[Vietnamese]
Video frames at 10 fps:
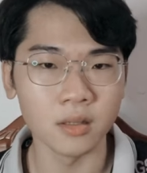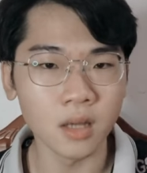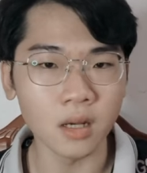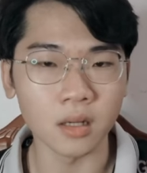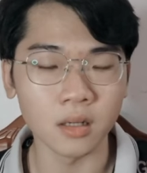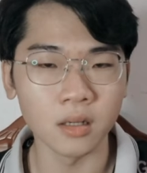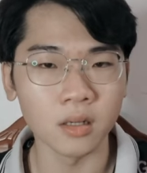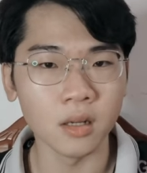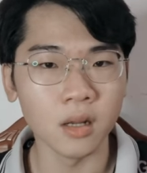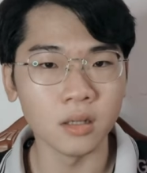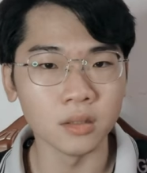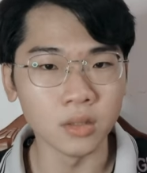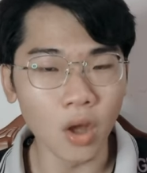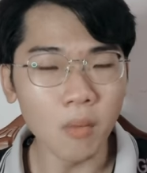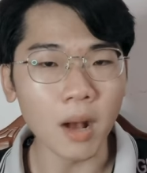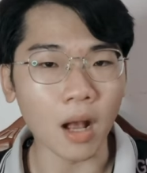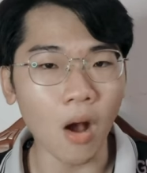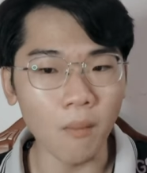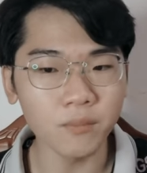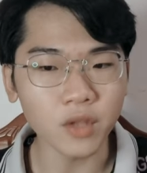Nhưng nếu mà
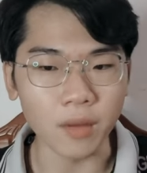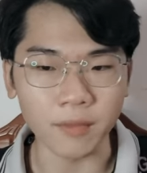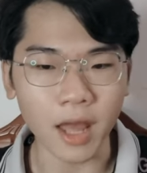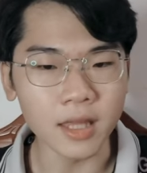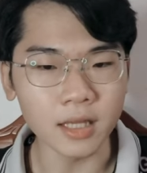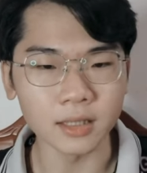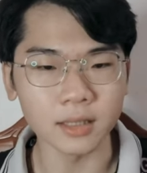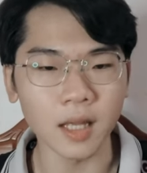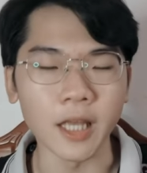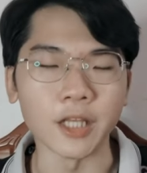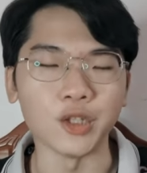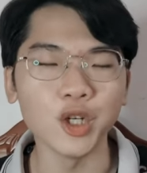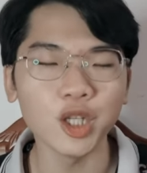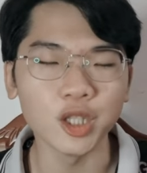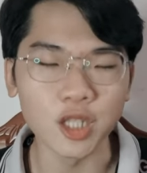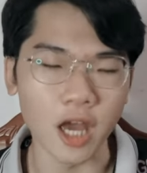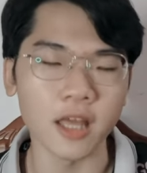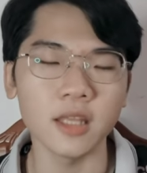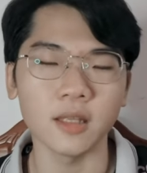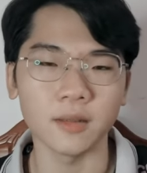không tìm thấy thì rất
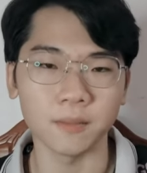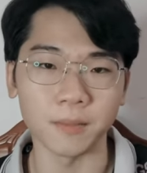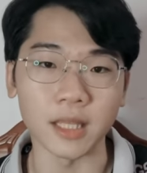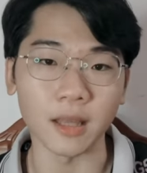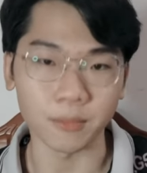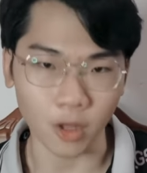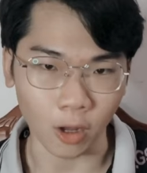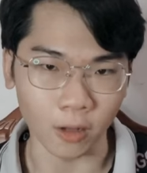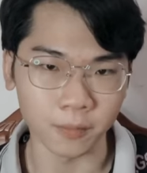dễ bị tâm thần.